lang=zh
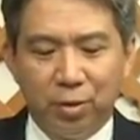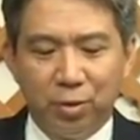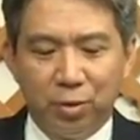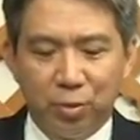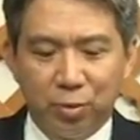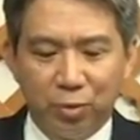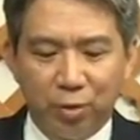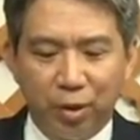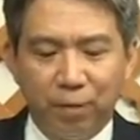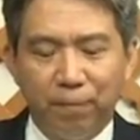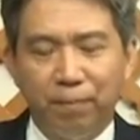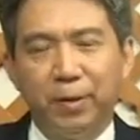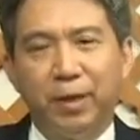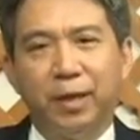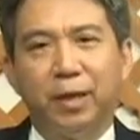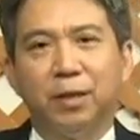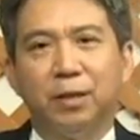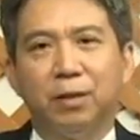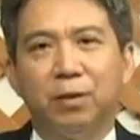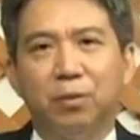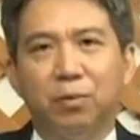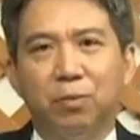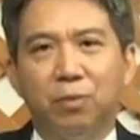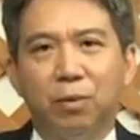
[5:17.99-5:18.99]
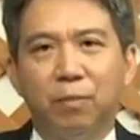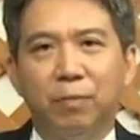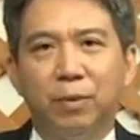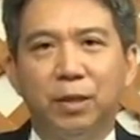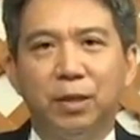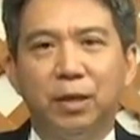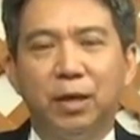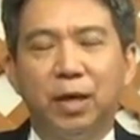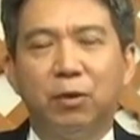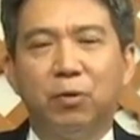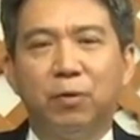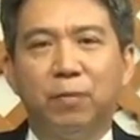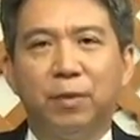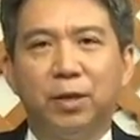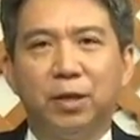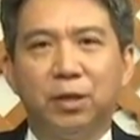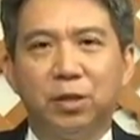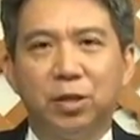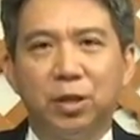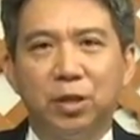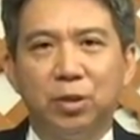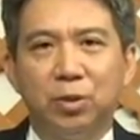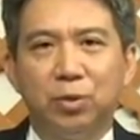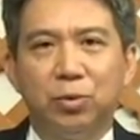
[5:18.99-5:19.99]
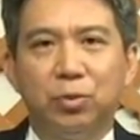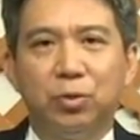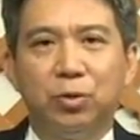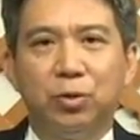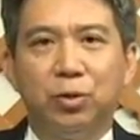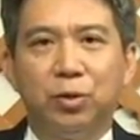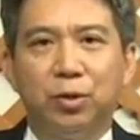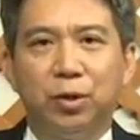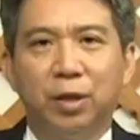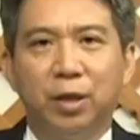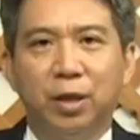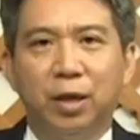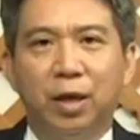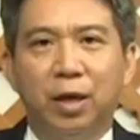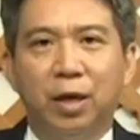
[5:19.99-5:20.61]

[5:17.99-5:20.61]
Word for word: 随便，我们让我们的情绪